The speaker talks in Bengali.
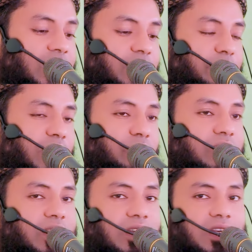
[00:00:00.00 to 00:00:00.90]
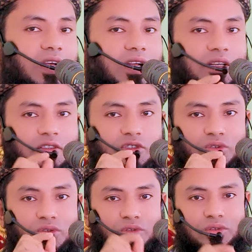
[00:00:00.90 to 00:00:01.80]
সাথে মানুষের একটা
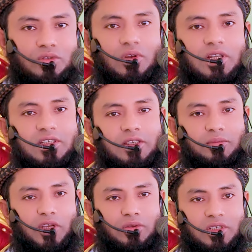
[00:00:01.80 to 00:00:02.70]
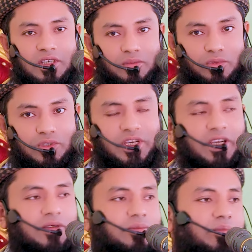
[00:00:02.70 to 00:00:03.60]
যুগসূত্র আছে মানুষ এটা বুঝে
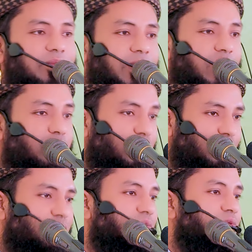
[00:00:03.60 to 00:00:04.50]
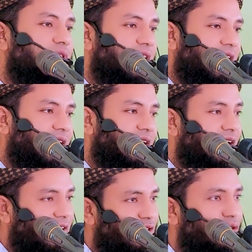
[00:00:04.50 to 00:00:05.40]
গুরুত্ব বুঝে
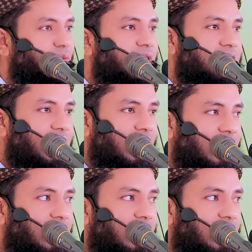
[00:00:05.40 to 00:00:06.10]
এই জন্য বলছেন